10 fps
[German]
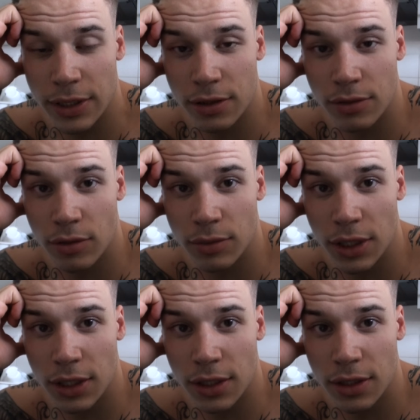Meistens vorm
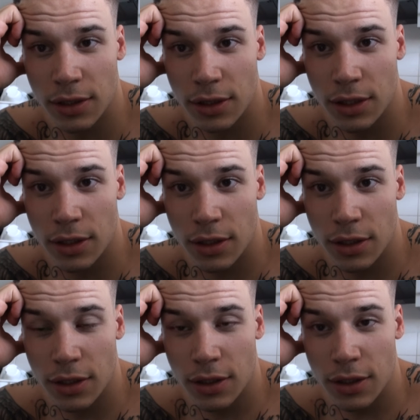Training.
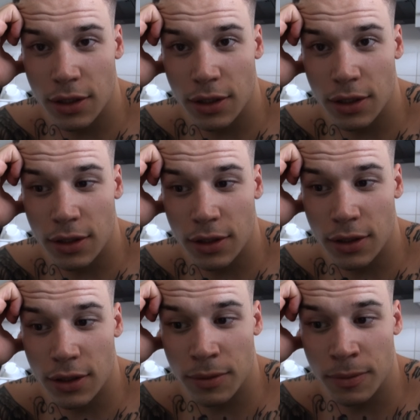
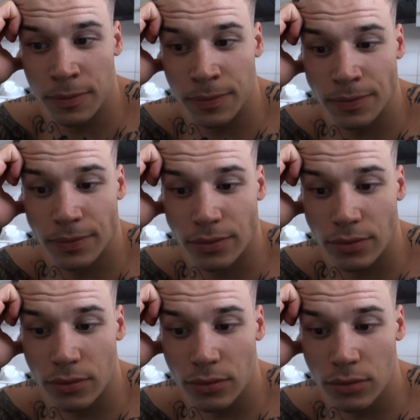Ähm,
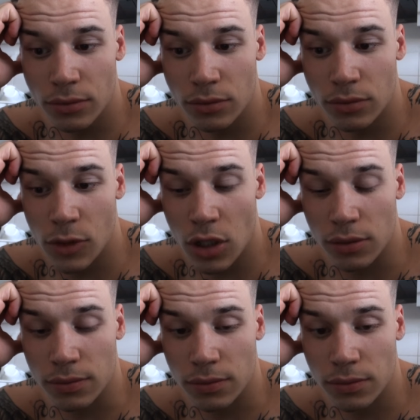
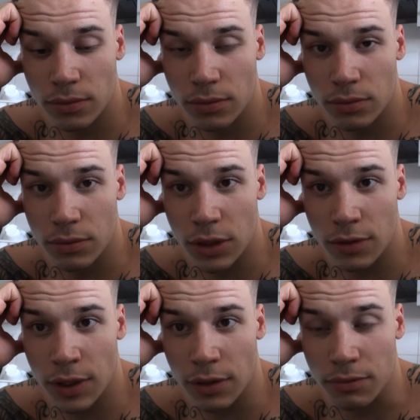ja,
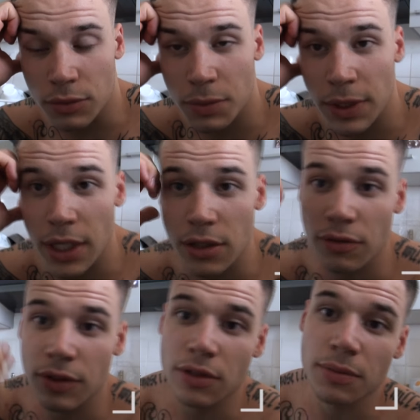deswegen. Ich bin gleich auf
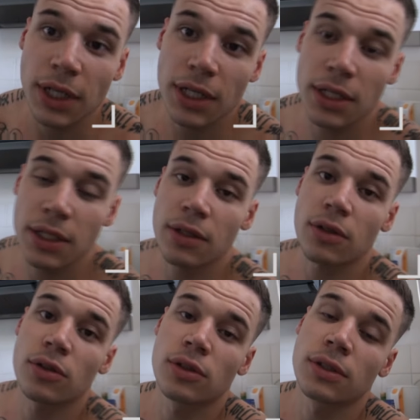dem Weg zum Training
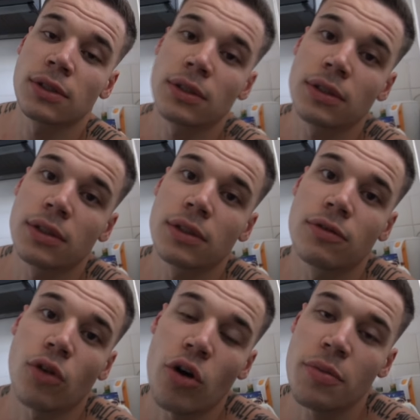und
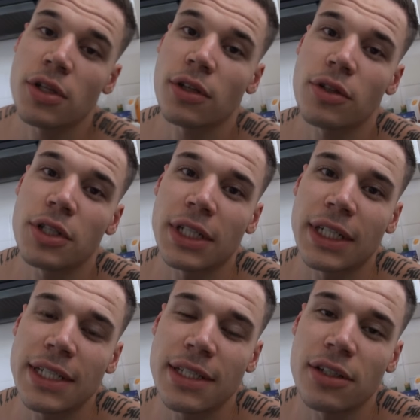freue mich natürlich
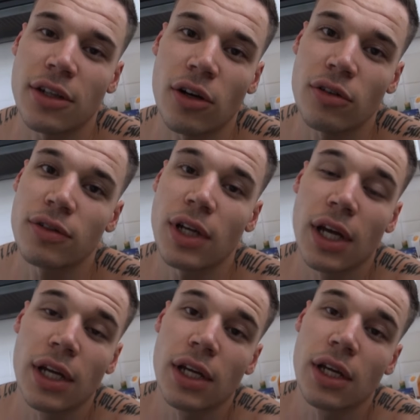riesig drauf.
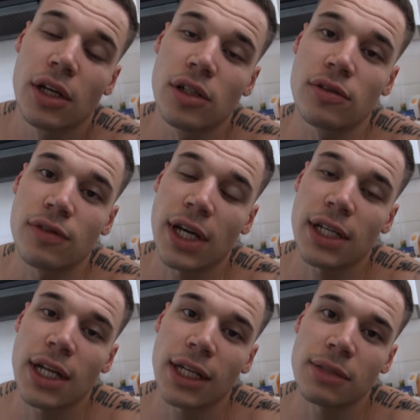Und
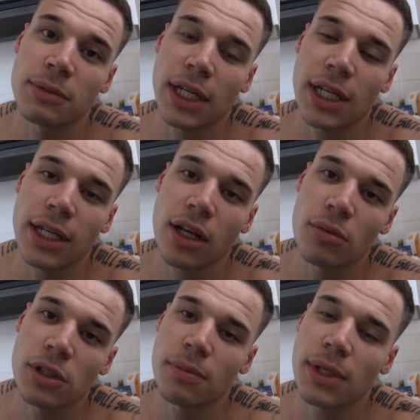werde nach dem Training,
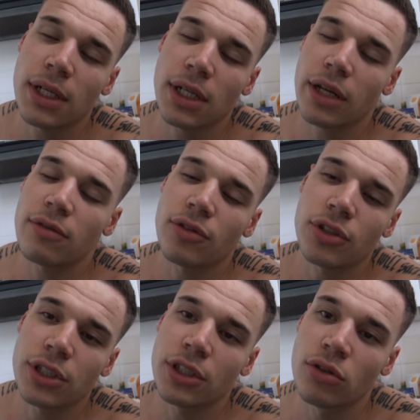glaube ich, mal einen
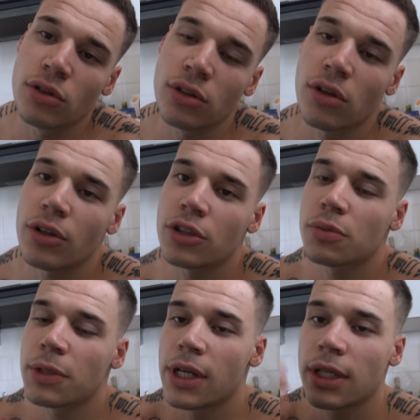von den jungen, neuen
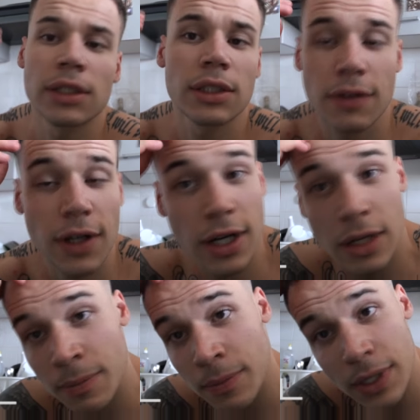Spielern, die wir
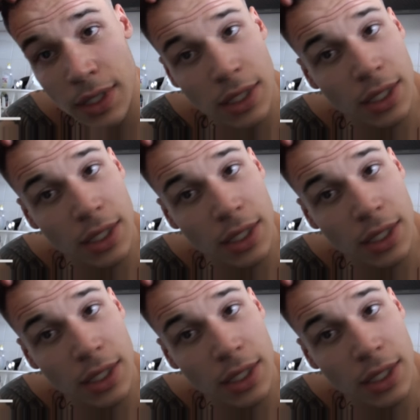haben,